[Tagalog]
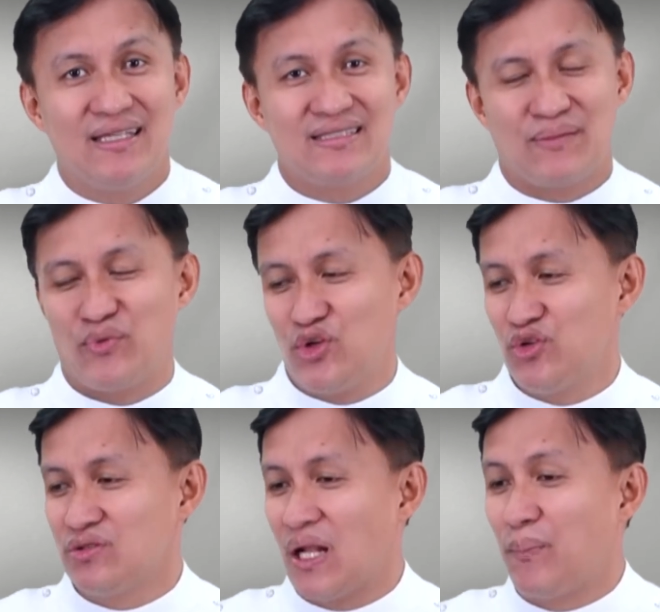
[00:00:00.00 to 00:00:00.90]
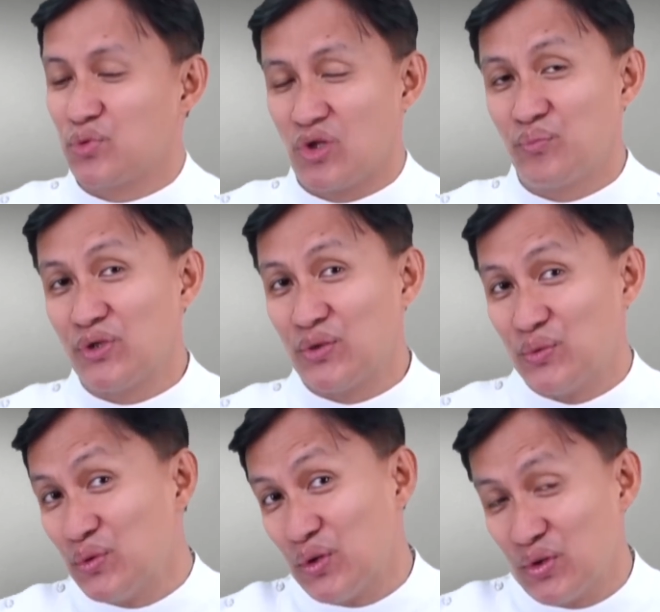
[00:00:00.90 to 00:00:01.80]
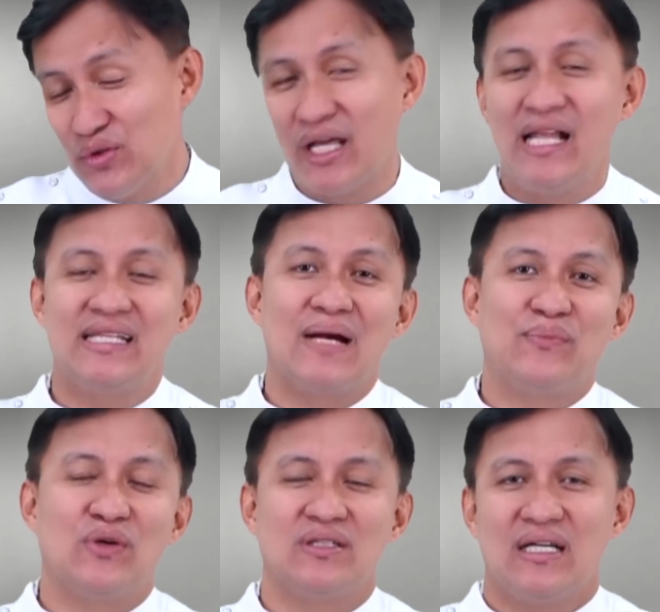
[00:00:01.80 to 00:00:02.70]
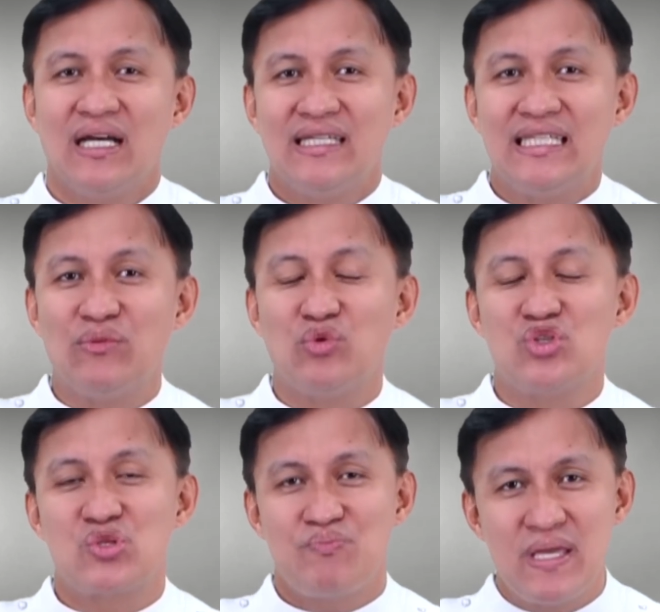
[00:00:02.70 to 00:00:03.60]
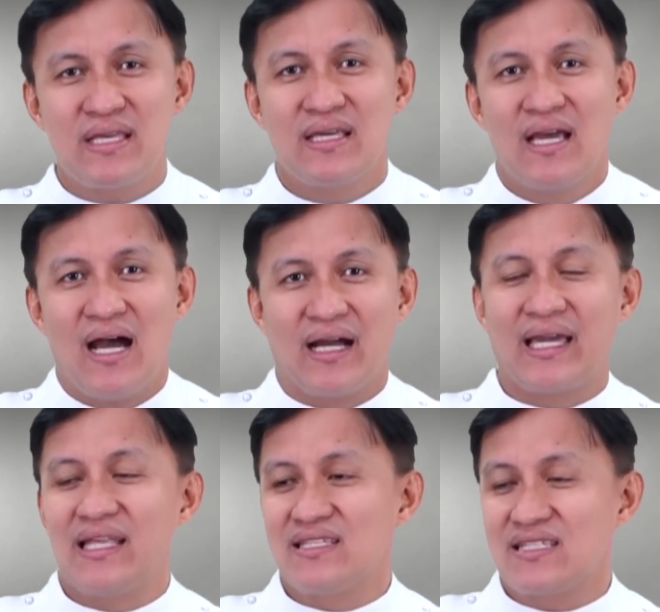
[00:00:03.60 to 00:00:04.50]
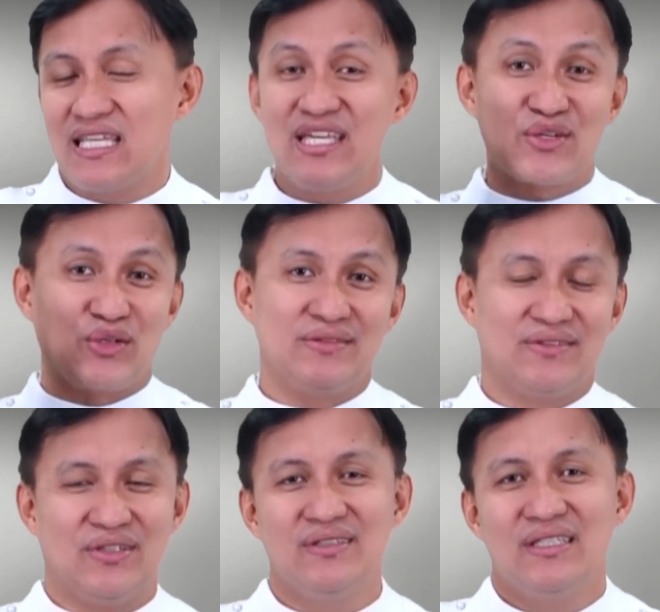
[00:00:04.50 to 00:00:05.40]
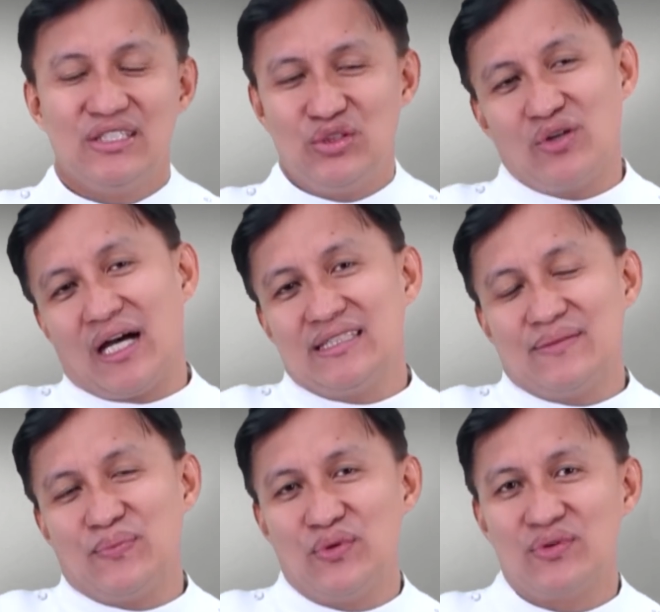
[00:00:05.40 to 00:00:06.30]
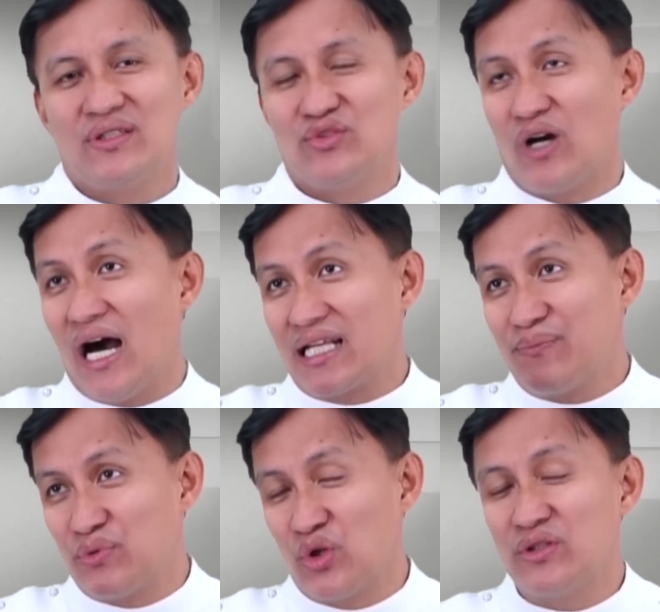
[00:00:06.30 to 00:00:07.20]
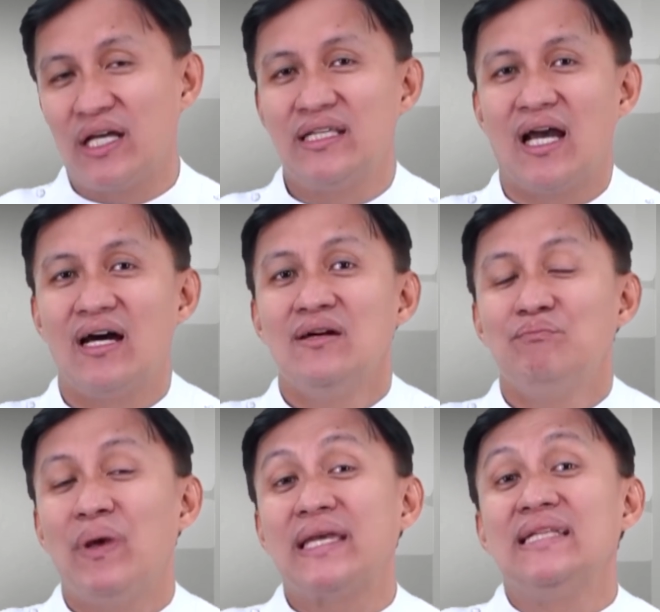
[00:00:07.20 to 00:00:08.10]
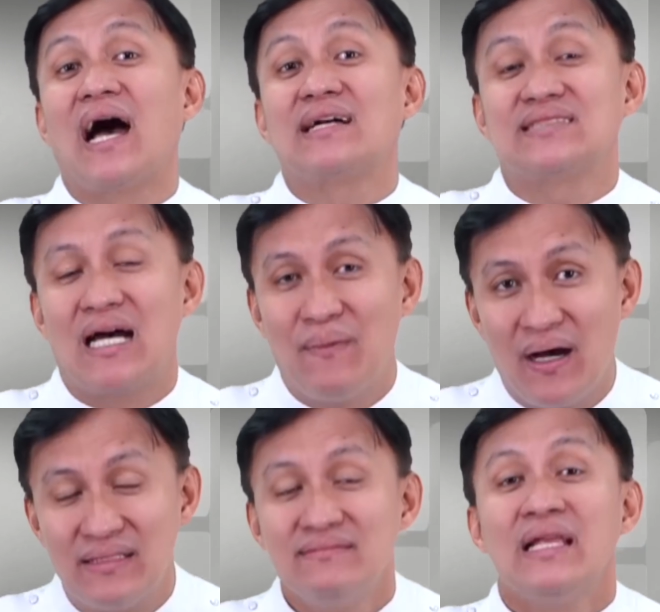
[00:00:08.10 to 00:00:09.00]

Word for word: Siya po yung naputulan po ng ulo, no? Dahil nga po, he would speak against Herod, no? Yung kanya pong, yung hari po noon ay uh, may kinakasama.